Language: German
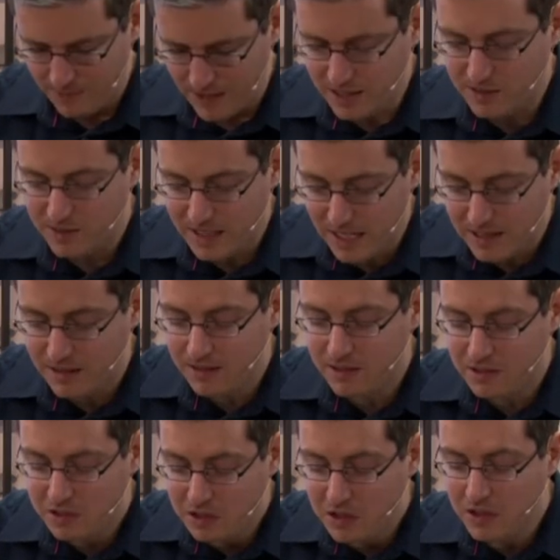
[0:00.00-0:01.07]
Es endet
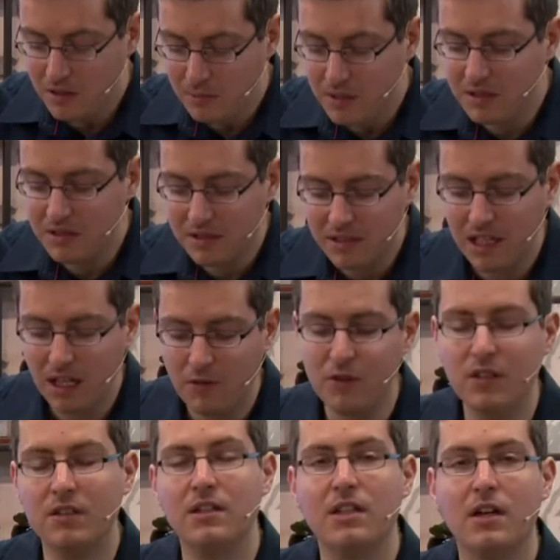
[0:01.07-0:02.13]
hier mit
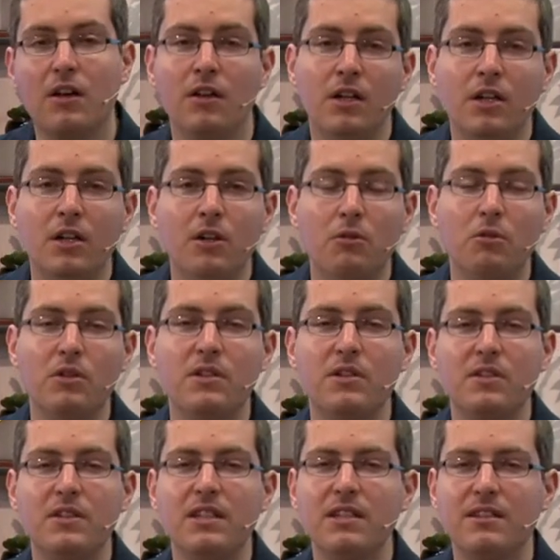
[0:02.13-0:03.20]
David, der
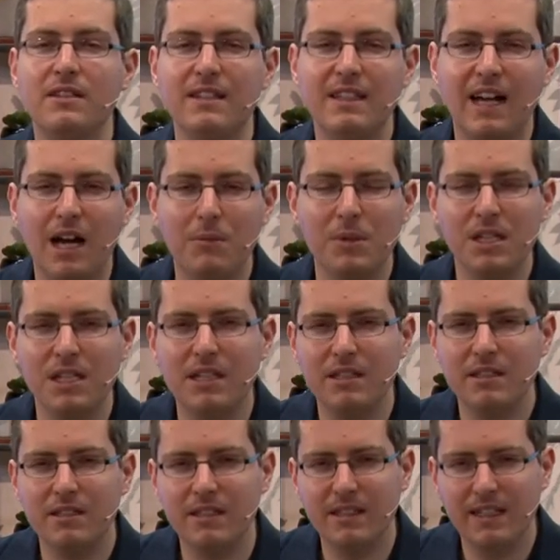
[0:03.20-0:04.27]
uns nicht
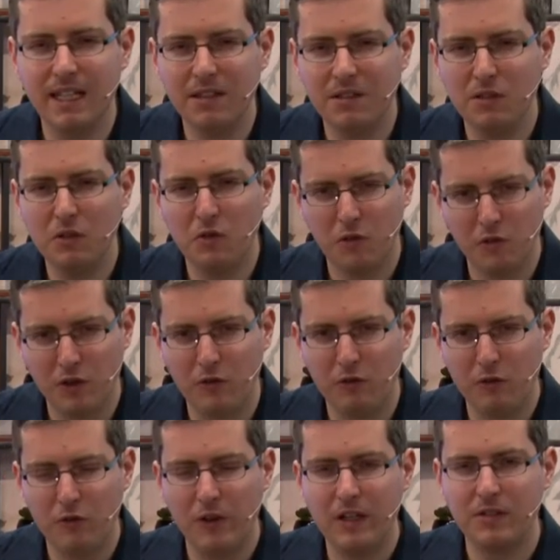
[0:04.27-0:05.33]
namentlich genannte
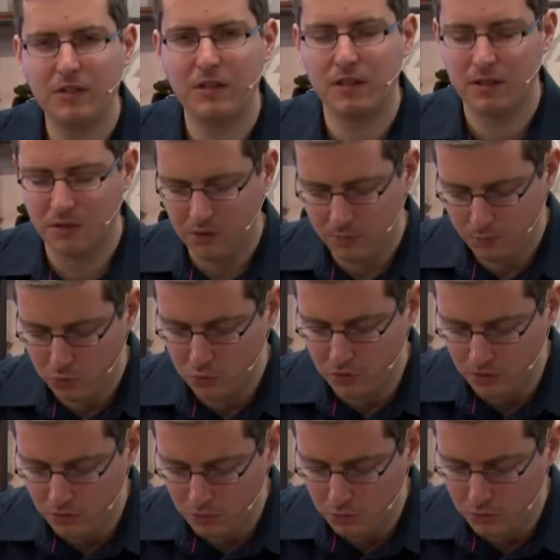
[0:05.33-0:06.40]
Verfasser des
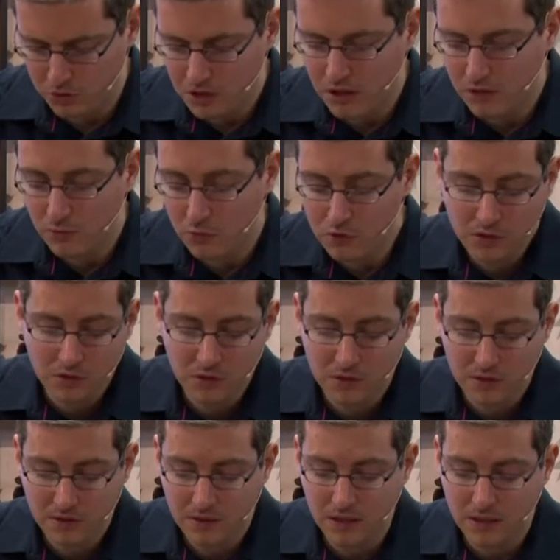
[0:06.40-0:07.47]
Buches Ruth hat wohl zur
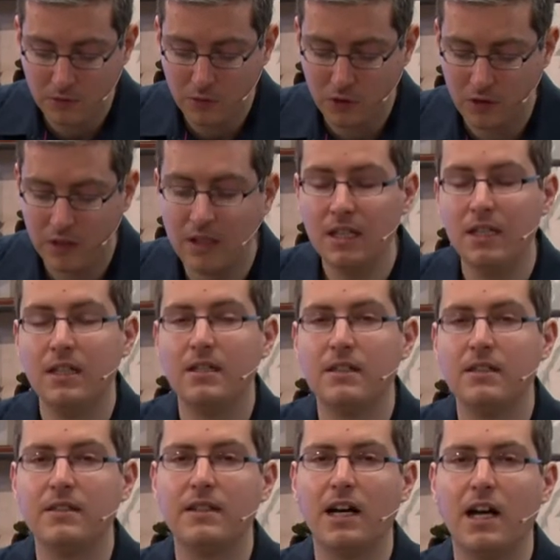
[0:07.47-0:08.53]
Zeit von
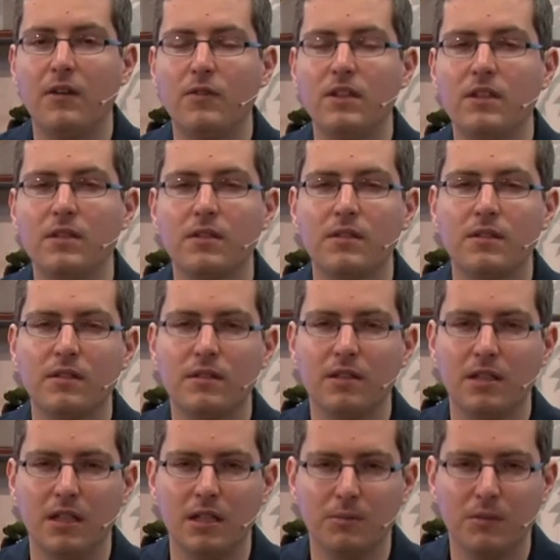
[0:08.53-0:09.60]
Davids
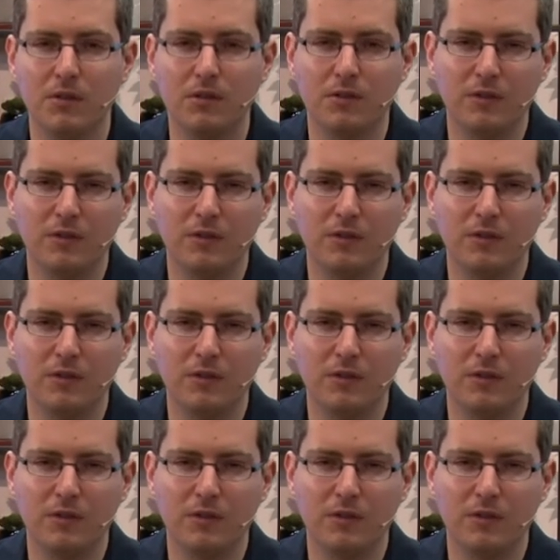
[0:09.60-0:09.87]
gelebt.